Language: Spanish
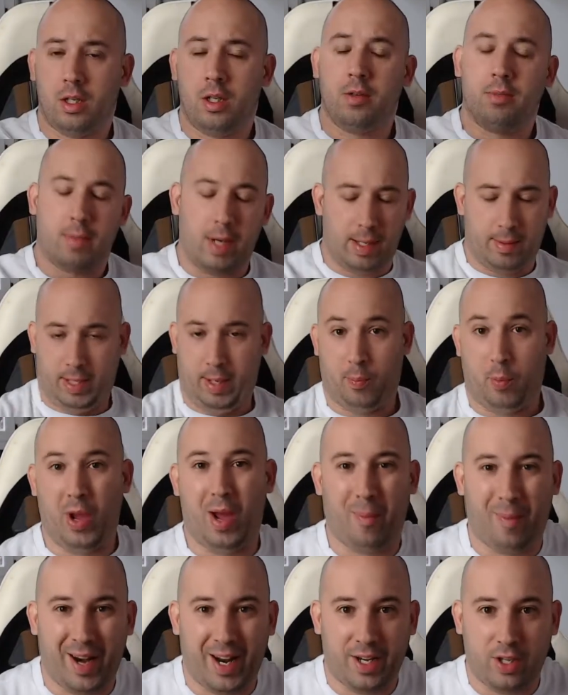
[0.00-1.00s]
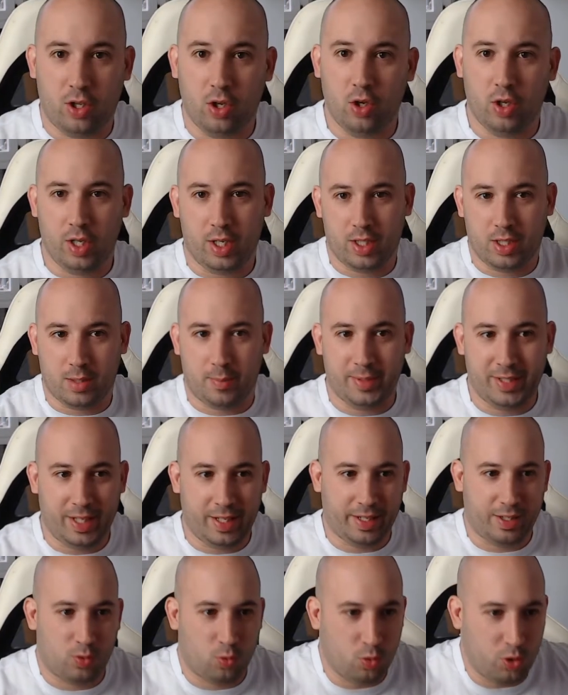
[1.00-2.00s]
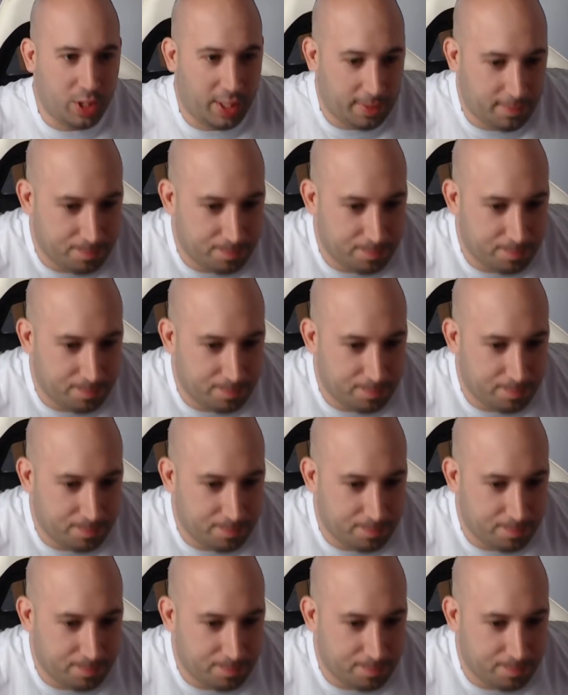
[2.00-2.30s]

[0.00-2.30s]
A que pueda hablar yo y se me tiene que escuchar.